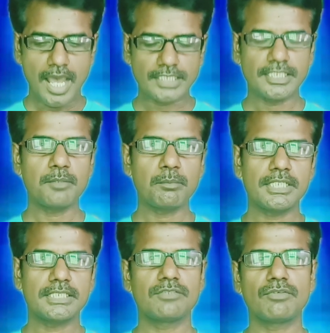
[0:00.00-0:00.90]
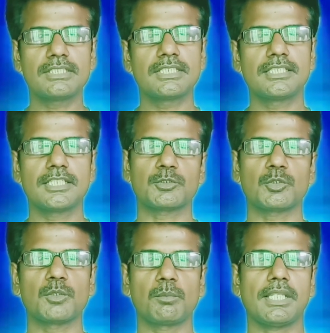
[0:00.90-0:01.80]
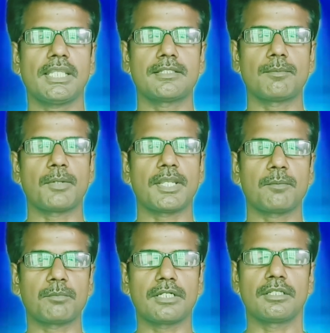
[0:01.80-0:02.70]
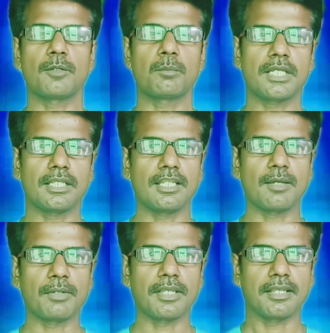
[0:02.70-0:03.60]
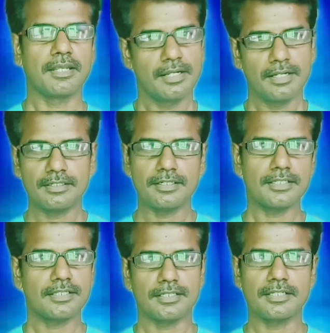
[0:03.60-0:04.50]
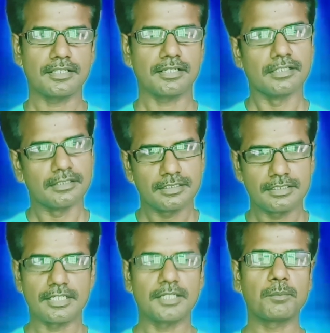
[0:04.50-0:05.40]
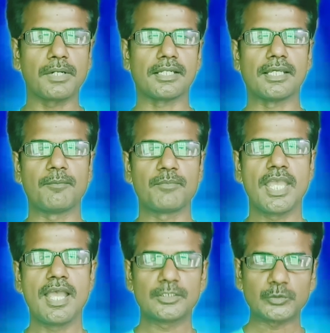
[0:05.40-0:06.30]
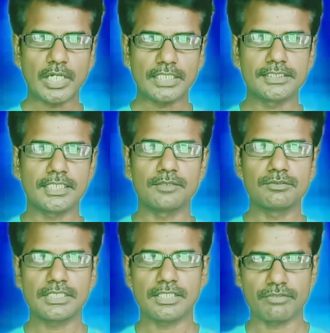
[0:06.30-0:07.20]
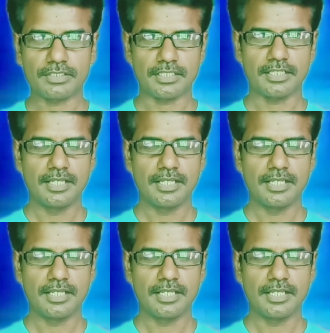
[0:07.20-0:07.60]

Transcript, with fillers: அதே மாதிரி சிவாஜி ஐயா சொன்ன மாதிரி அந்த பயம் நடுக்கம்லாம் இல்லாமல் நடிகர் நடிகர்கள் நடிப்பாங்களாம் ஸோ அந்த அளவுக்கு அவர்